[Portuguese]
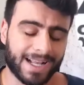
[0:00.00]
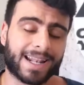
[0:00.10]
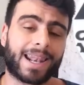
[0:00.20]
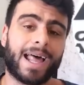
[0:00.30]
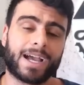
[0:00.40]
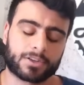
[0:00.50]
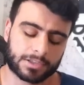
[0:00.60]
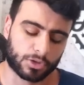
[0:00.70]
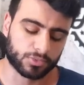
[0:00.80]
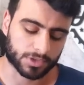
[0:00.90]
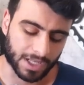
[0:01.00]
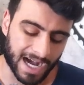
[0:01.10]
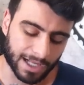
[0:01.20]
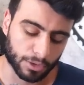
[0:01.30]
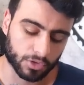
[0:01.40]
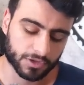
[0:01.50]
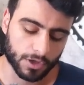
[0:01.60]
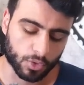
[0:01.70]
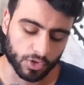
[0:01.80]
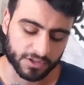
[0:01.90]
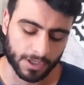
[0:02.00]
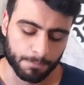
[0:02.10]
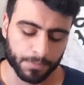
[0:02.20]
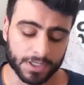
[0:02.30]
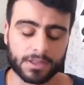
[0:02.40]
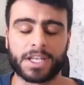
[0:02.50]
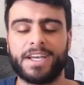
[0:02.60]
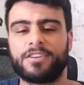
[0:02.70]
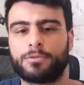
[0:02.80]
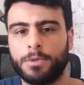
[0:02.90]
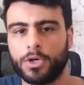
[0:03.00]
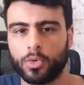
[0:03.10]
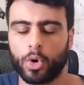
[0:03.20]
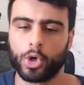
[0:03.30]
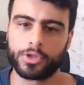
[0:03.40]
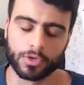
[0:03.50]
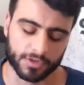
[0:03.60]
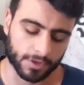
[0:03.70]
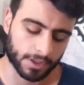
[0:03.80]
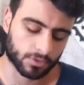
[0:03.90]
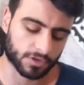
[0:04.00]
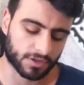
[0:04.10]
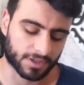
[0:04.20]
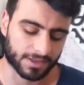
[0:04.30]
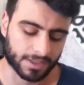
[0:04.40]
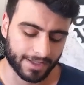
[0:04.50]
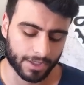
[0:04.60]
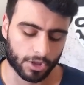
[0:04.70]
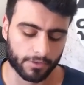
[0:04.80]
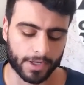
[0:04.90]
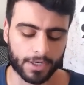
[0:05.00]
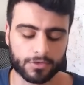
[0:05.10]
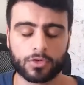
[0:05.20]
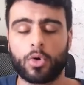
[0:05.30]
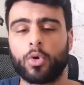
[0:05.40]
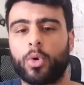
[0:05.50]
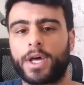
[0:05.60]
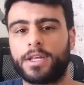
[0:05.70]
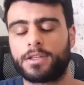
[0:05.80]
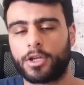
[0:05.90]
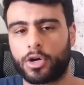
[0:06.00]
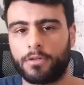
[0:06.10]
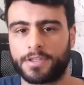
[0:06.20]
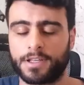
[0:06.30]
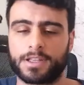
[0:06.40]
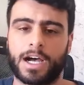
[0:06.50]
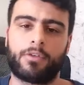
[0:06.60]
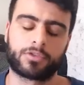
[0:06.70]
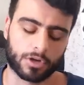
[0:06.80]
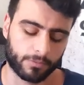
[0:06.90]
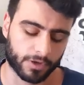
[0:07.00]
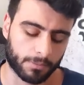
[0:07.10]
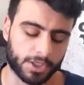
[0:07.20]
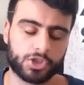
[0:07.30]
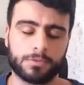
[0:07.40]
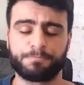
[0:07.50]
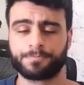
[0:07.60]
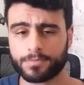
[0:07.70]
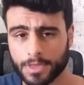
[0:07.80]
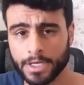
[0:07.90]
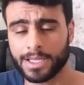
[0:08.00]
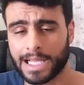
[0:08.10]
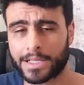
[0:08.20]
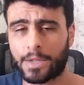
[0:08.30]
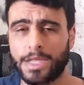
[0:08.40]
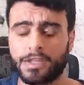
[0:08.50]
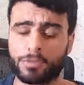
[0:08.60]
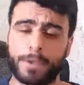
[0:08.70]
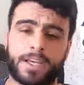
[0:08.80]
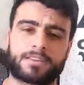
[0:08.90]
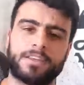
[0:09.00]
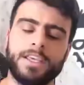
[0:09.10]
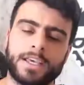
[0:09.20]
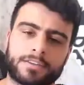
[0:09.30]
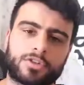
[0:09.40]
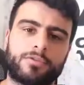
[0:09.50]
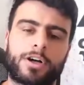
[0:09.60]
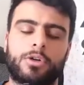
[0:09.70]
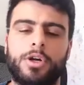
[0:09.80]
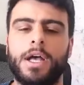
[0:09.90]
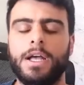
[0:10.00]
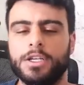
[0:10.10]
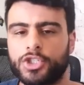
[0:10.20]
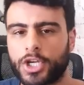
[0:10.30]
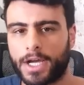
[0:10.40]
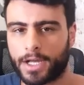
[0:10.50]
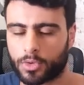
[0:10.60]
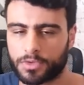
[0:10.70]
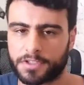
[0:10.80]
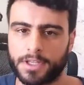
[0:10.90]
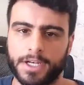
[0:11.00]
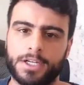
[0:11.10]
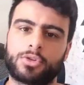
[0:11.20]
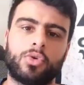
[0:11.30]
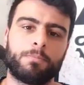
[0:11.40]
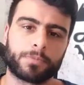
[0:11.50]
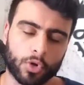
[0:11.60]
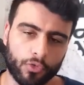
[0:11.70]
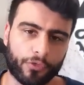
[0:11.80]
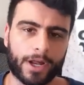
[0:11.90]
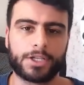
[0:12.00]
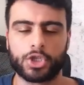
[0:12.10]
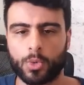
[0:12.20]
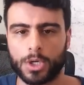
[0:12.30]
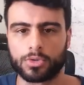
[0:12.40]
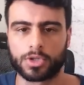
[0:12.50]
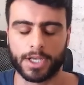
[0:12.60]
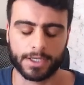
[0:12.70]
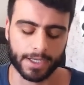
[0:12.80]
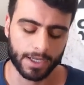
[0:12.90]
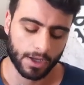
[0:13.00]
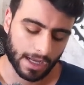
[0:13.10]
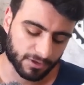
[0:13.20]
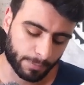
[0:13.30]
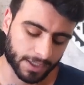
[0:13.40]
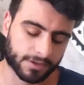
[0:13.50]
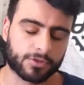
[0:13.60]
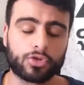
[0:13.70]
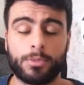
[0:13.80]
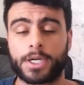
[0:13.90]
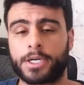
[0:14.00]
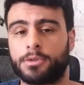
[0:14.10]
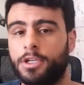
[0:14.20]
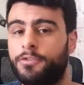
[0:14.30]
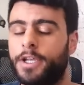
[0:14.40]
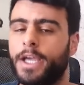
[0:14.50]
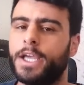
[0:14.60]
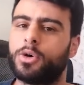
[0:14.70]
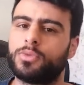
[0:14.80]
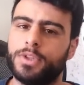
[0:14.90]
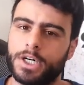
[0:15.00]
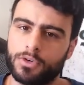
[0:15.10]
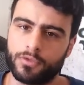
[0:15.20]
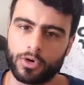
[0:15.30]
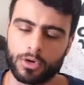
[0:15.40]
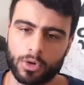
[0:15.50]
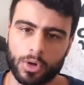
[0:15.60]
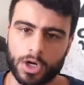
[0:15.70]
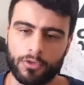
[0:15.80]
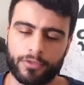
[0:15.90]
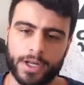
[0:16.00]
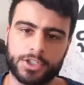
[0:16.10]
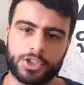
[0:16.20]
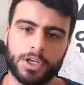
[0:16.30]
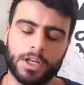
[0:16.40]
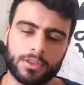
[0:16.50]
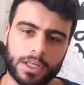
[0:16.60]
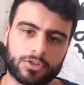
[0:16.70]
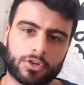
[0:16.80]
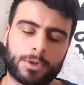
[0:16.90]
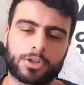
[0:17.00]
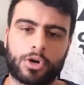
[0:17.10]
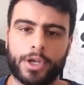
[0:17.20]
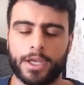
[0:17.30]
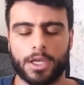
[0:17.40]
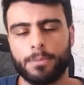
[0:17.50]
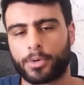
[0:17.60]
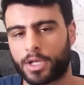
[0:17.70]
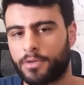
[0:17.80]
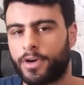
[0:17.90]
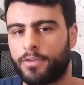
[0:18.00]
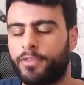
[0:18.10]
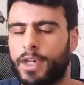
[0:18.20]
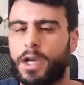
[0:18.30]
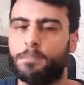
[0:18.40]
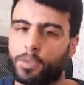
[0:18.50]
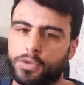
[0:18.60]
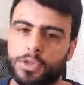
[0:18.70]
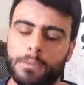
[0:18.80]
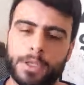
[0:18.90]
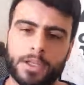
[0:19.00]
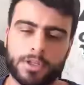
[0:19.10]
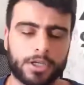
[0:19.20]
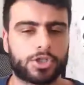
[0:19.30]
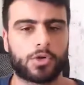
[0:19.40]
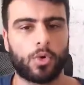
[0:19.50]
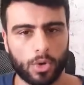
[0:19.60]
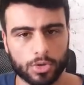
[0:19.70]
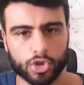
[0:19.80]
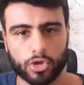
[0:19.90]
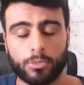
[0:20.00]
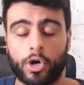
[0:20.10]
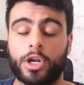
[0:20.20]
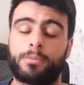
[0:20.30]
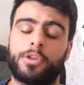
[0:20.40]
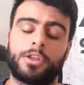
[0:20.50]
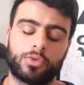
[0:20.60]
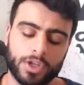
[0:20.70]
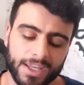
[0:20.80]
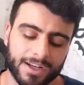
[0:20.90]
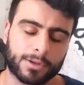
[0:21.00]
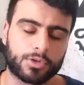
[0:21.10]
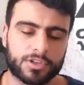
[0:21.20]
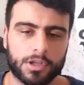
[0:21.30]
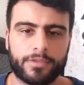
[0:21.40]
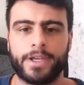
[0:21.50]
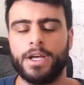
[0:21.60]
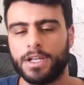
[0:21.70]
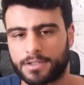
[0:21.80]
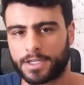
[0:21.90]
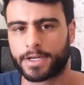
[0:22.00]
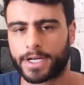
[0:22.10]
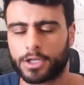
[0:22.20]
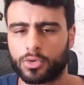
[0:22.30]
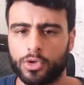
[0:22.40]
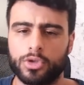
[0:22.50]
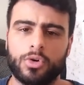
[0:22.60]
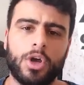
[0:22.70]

Lexon Talos, que custa R$ 3.879,49, obviamente lá do AliExpress e este valor já é considerando o frete quando tem, né? As peças do Mercado Livre eu não vou colocar o frete na somatória aqui, porque vai variar muito dependendo da região onde tu mora, podendo inclusive ser gratuito.